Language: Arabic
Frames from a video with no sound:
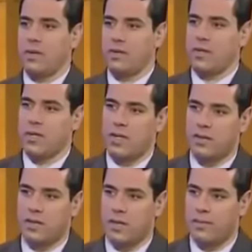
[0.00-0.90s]
هم عن
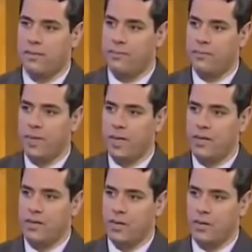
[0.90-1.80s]
صلاتهم
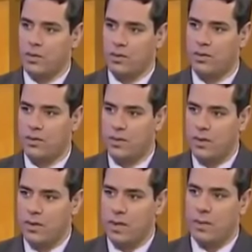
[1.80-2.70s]
ساهون ساهون آه.
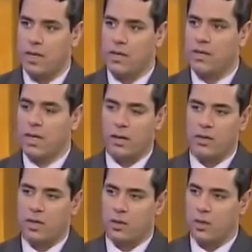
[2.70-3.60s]
طب الذين لا
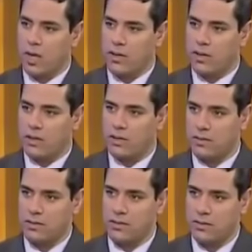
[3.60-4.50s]
يصلون اصلا